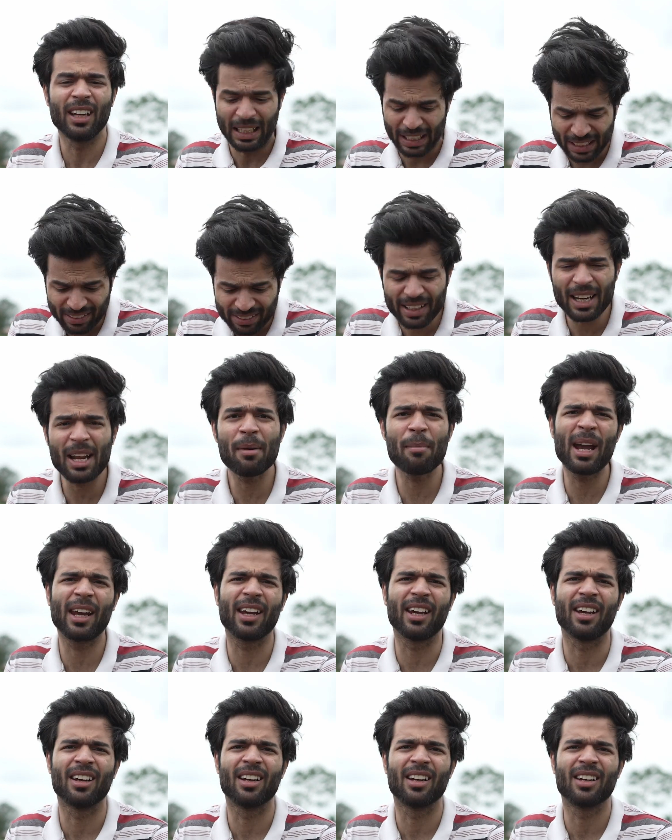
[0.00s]
इतने
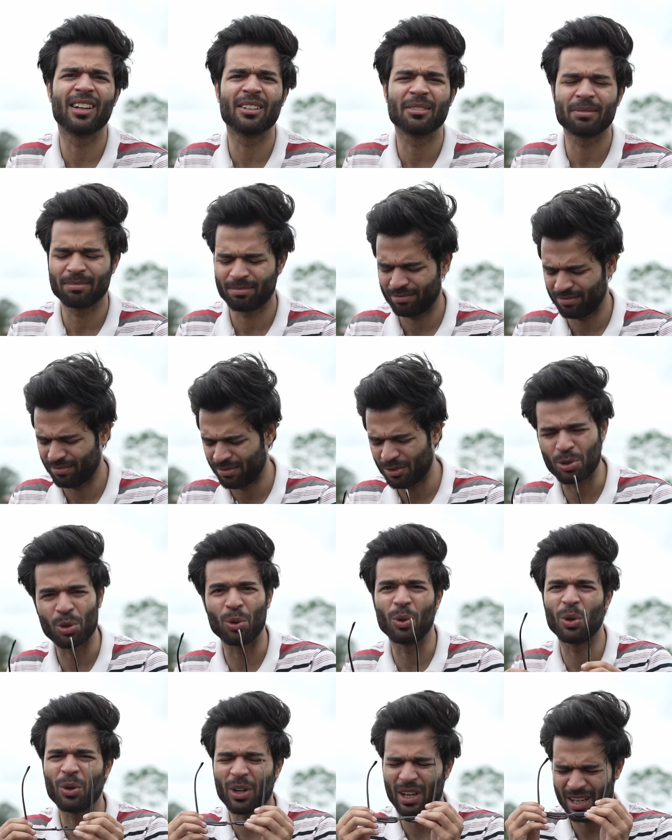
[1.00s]
महंगे
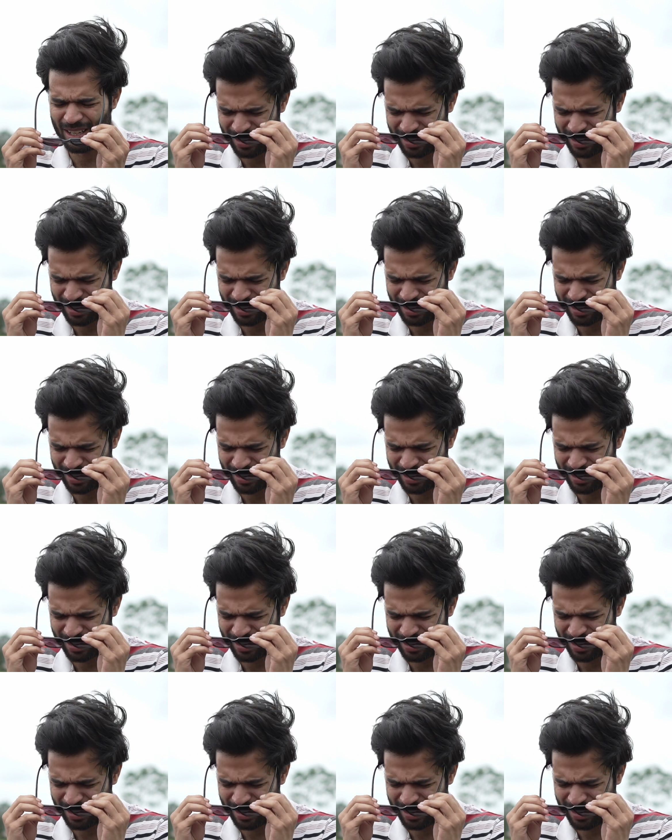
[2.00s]
छोड़ो यार